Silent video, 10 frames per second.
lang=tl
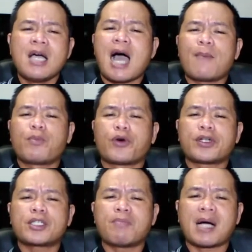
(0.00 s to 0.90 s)
of
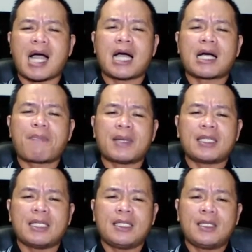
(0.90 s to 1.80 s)
course mga
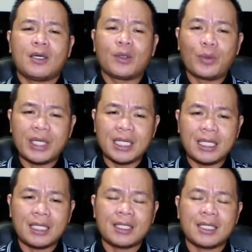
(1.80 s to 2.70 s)
kapatid, we
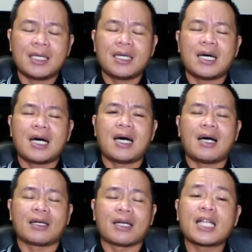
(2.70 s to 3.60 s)
need
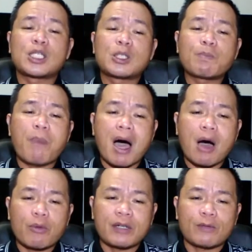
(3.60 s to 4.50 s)
uh, God's
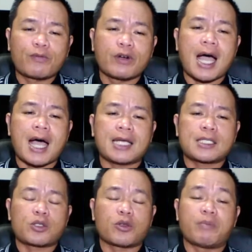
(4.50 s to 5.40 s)
power for
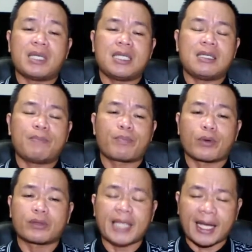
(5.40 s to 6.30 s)
us to be
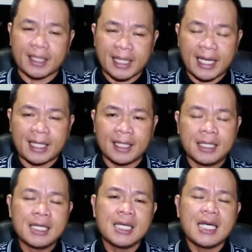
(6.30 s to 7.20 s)
protected.
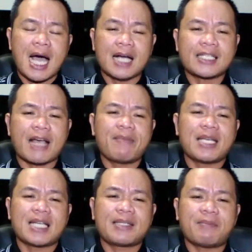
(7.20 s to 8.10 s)
Ang
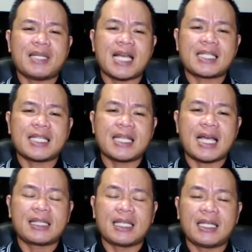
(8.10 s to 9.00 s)
sabi nga sa binasa
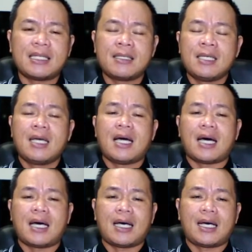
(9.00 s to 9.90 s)
natin,
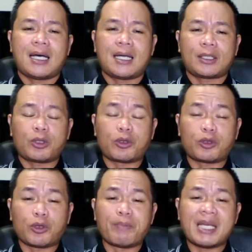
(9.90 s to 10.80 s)
uh,
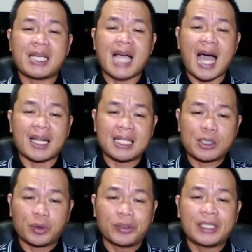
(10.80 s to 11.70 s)
to be
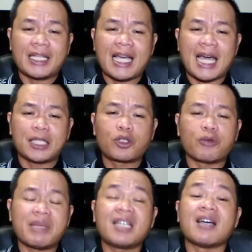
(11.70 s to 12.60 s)
garrisoned and to
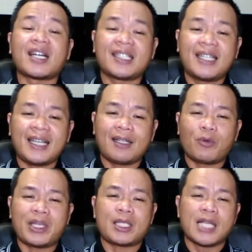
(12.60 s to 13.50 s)
be guarded
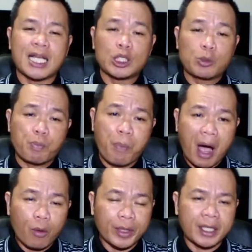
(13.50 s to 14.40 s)
with God's
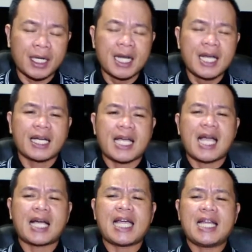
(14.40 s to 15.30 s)
power.
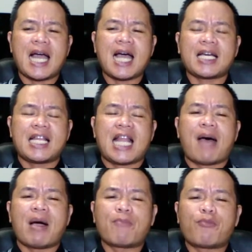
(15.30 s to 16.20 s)
Kaya kailangan
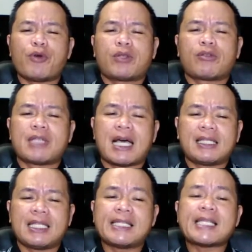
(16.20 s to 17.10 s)
lamang po ito
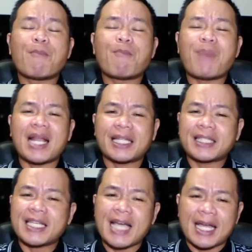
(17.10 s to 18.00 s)
natin
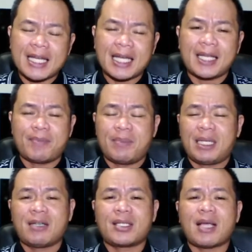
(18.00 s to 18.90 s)
sampalatayanan
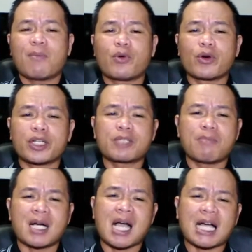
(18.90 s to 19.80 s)
because of course
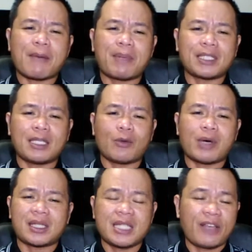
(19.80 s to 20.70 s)
mga kapatid,
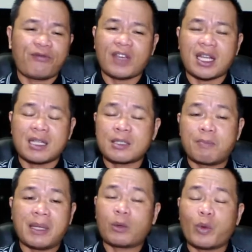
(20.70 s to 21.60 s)
what difference
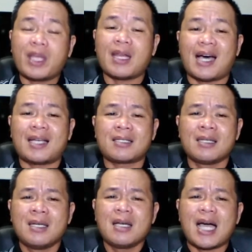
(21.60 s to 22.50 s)
between
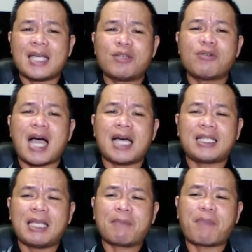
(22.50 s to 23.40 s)
us ay yung
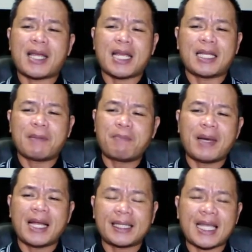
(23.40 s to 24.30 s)
ating
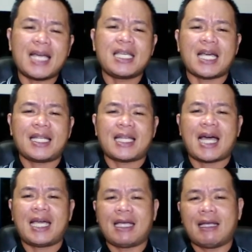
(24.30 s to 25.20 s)
pananampalataya
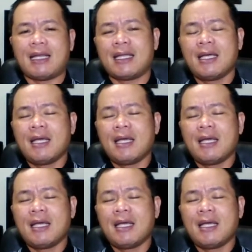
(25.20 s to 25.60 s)
dahil